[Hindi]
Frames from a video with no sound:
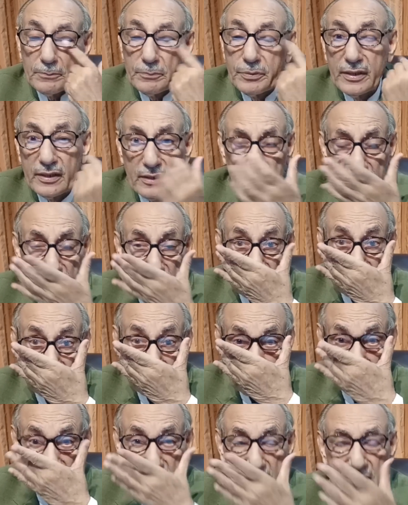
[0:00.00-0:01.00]
फिर
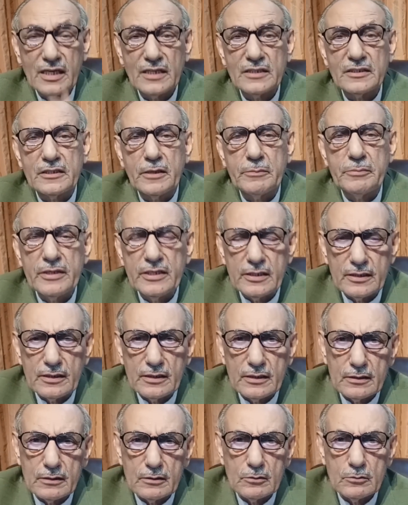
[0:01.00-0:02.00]
तजिया ये भी
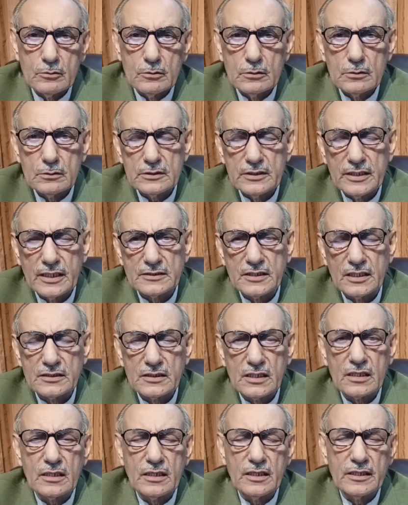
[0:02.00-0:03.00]
किया
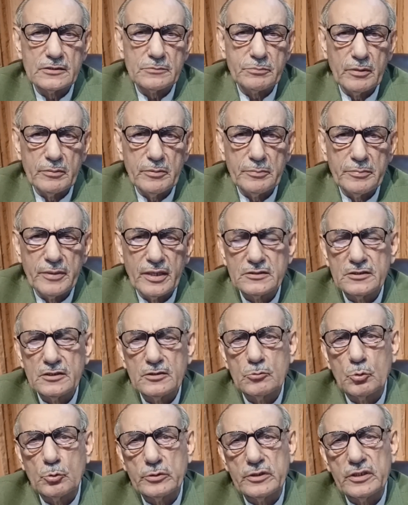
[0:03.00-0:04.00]
जाता रहा इस पर भी
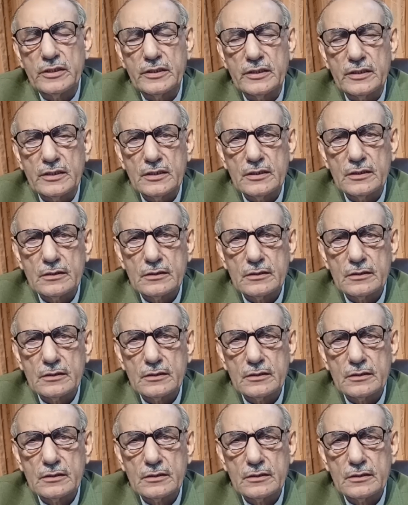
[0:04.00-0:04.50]
बातचीत होती रही